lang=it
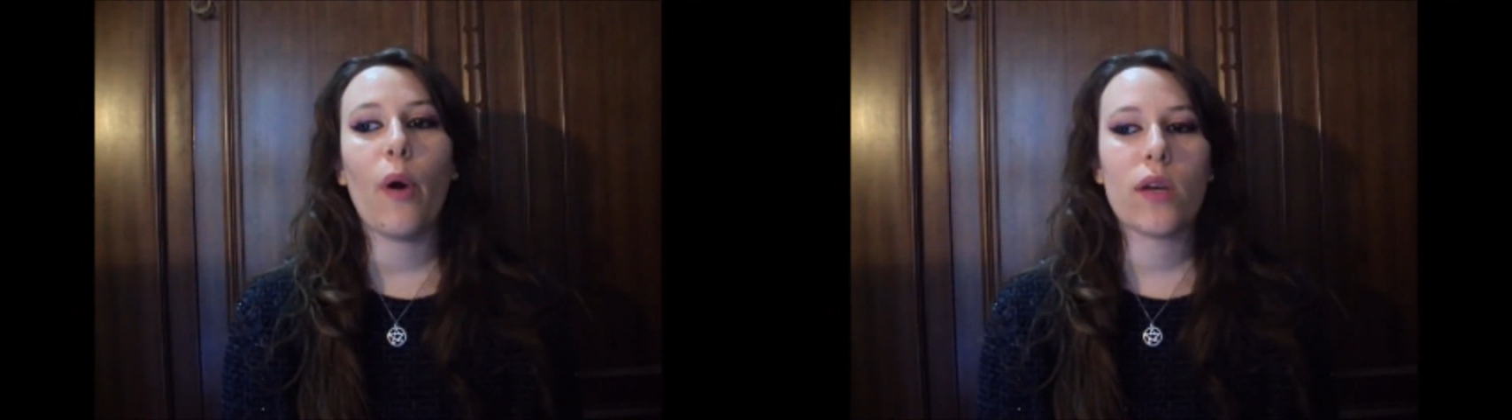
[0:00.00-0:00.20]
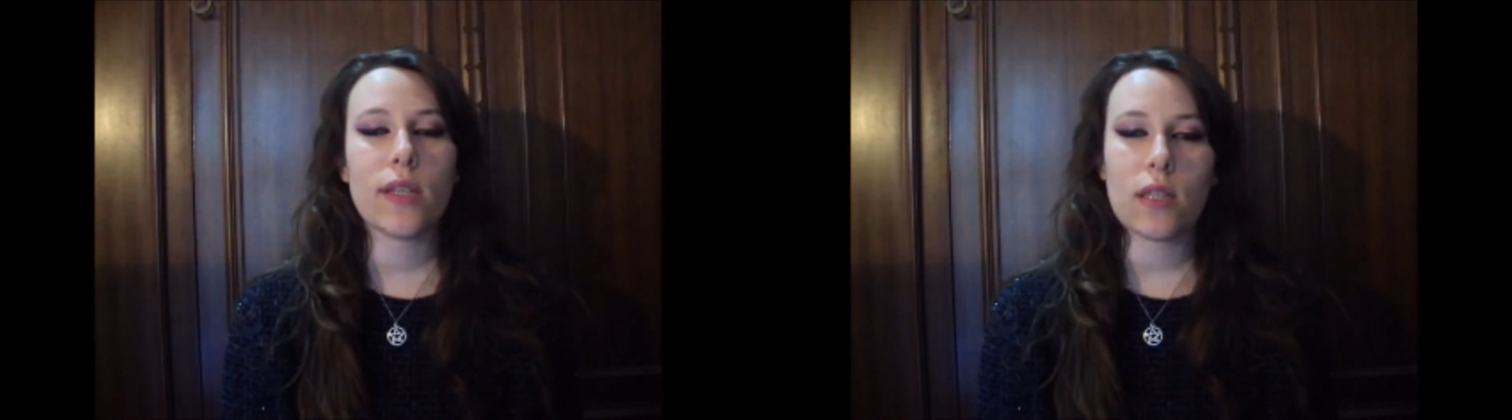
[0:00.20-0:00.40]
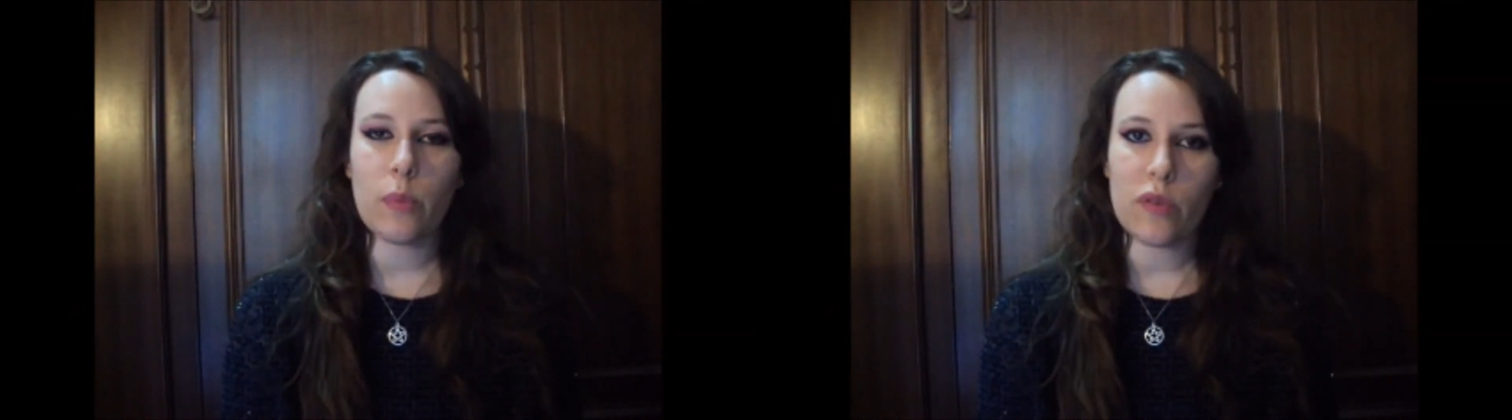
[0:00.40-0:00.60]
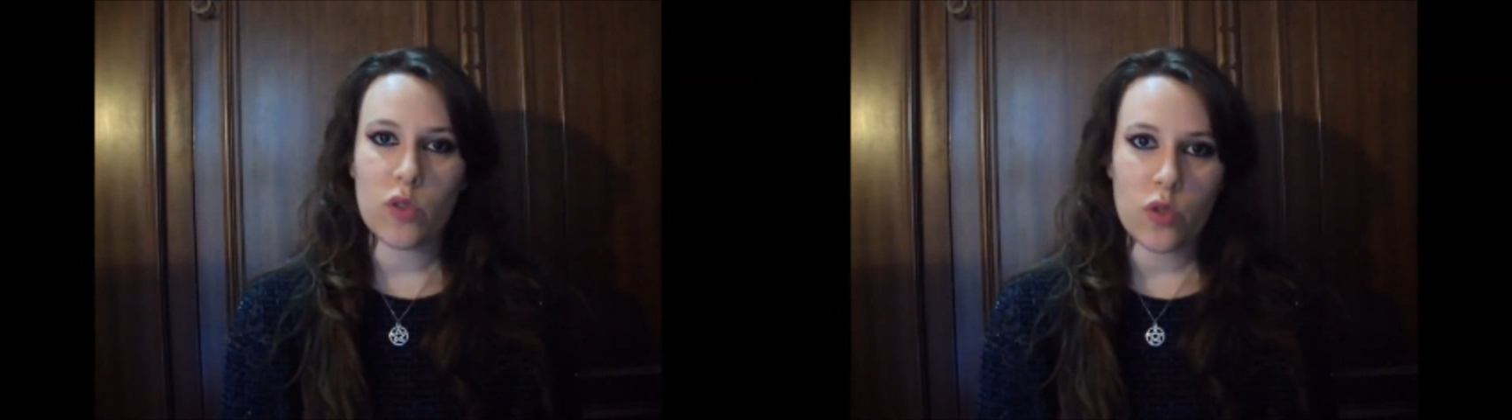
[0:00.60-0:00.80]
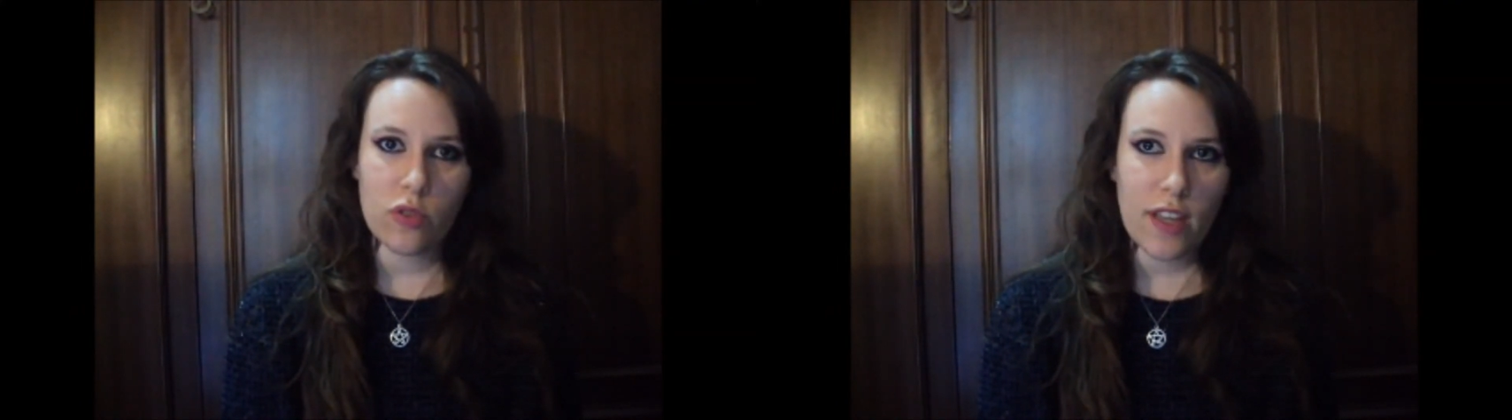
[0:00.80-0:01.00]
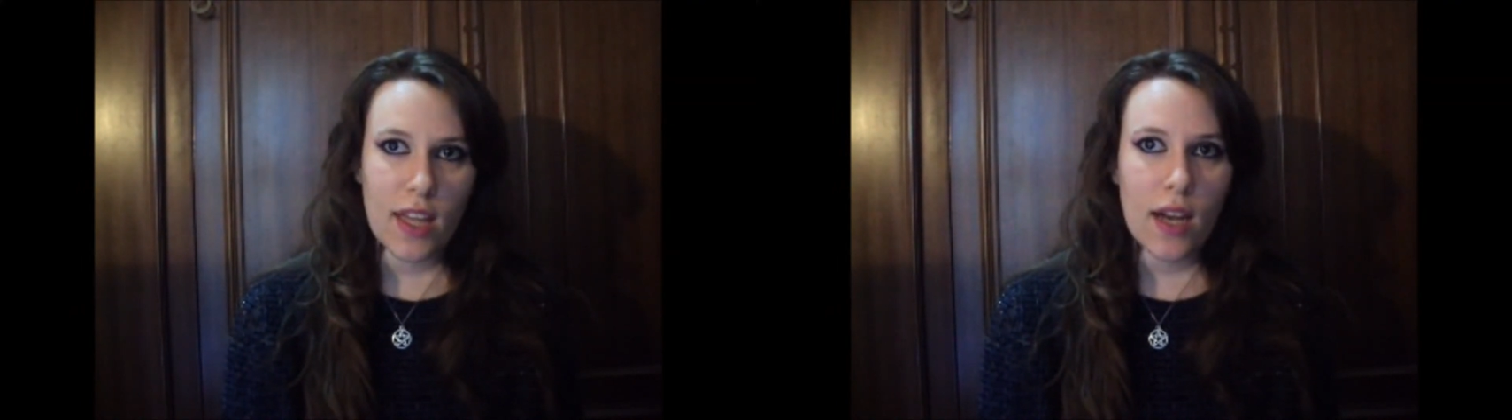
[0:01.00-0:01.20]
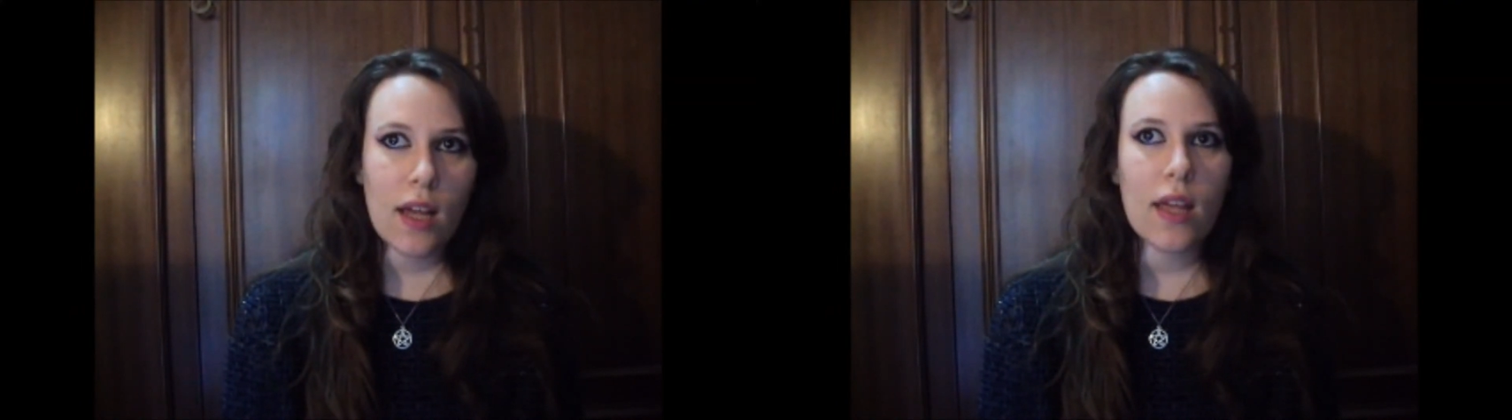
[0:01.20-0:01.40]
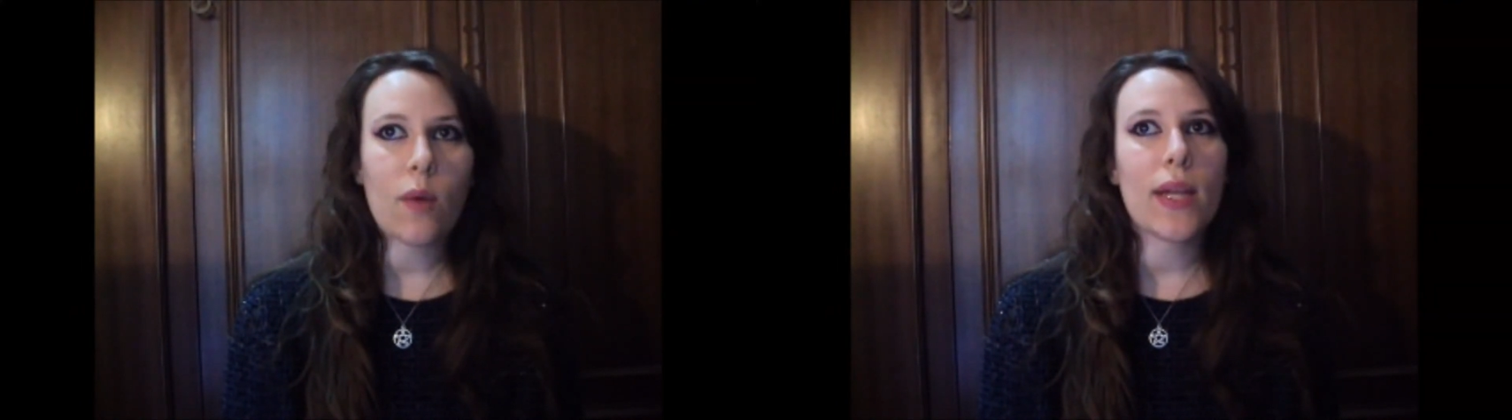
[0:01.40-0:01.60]
pochi sapevano
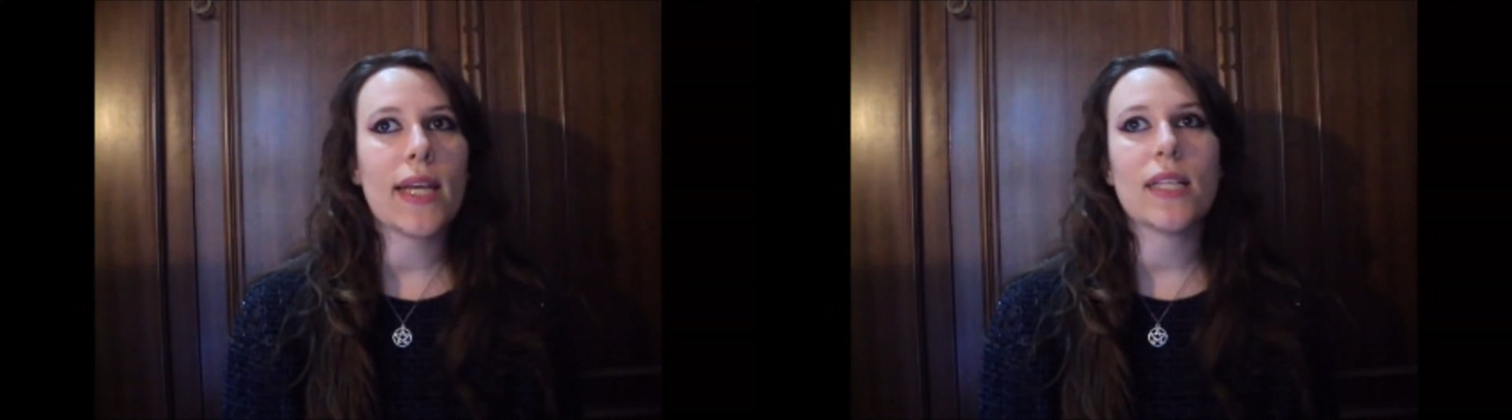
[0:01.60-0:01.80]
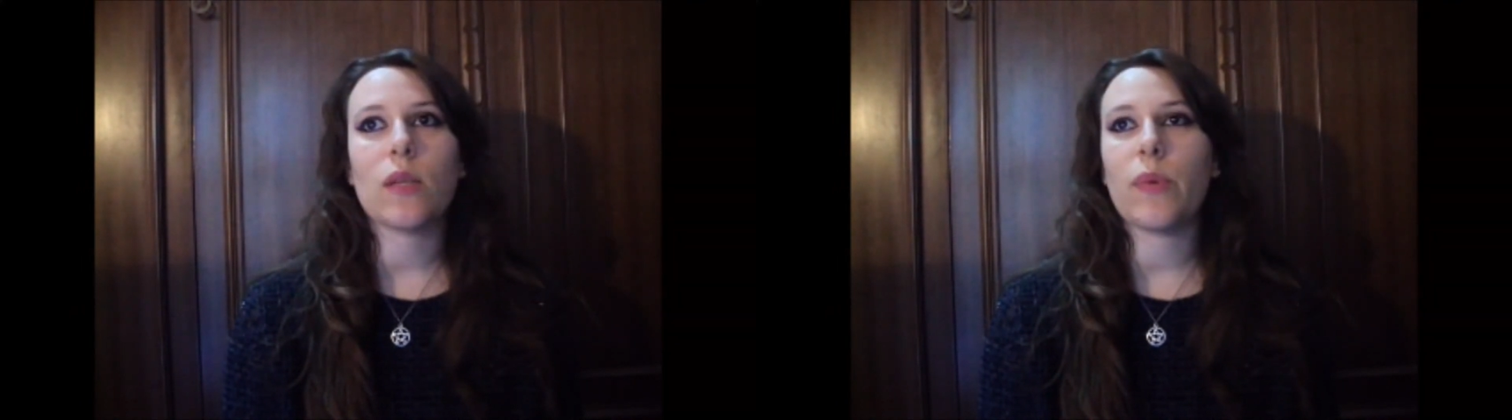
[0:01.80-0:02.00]
dov'era e quelli che